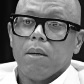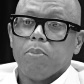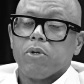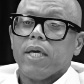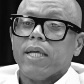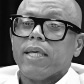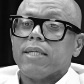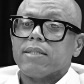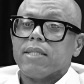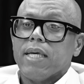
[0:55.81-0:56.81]
porque es el que,
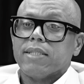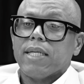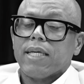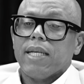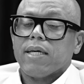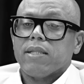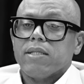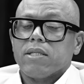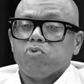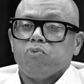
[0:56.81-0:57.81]
es, el que le
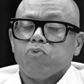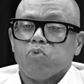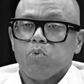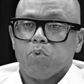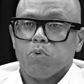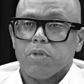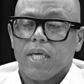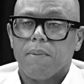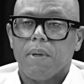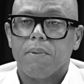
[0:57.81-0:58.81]
garantiza su futuro, de
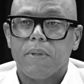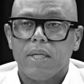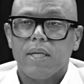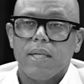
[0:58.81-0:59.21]
qué va a vivir él